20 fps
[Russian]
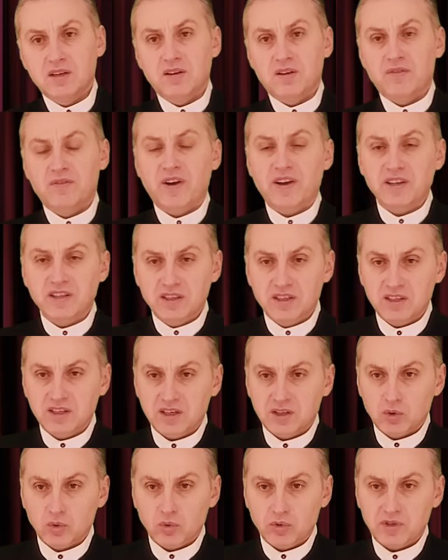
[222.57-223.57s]

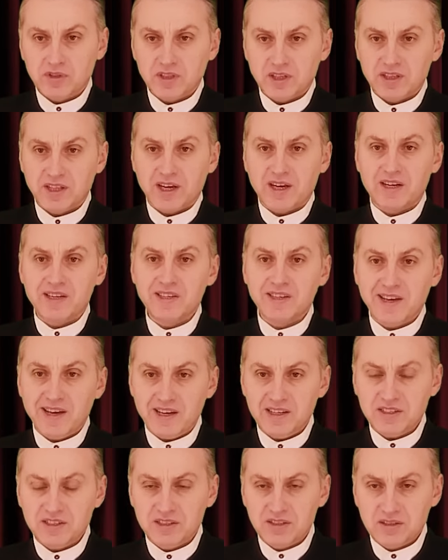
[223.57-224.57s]
войны, то есть это
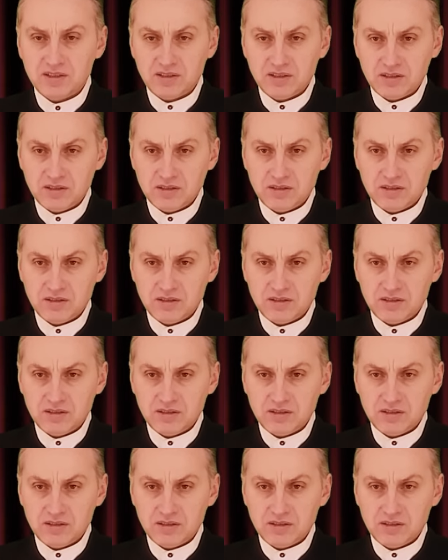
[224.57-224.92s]
князь